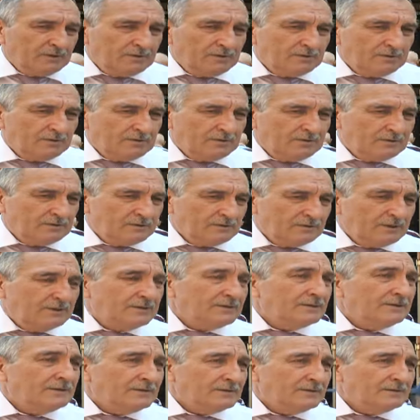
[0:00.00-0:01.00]
E,
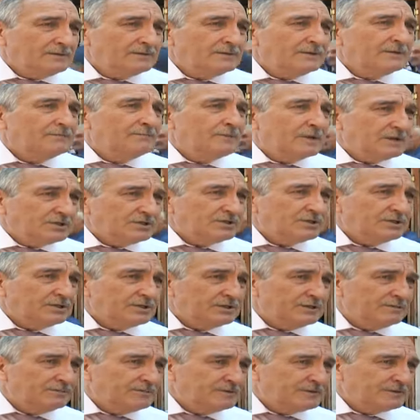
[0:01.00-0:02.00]
yeni işte beş
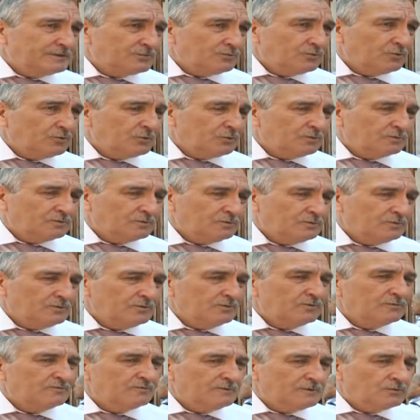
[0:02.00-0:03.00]
şehidimiz
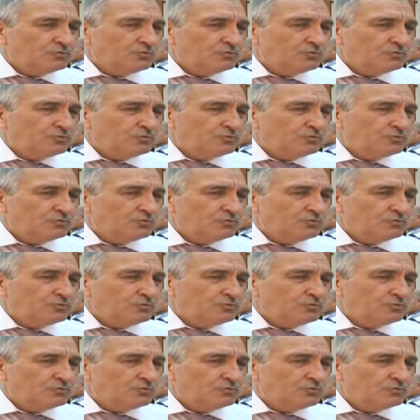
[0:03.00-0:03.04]
oldu